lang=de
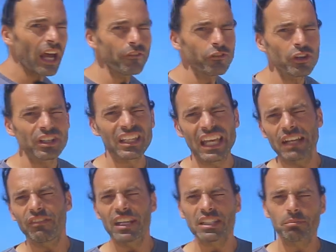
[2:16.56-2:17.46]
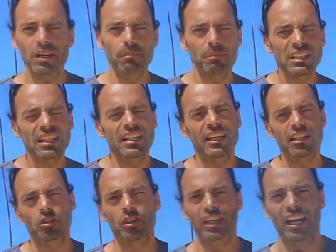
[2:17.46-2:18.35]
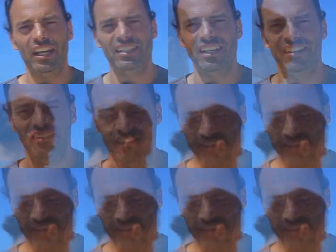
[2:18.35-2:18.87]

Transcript: dafür gehen wir erstmal ein bisschen näher zu den Kites ran.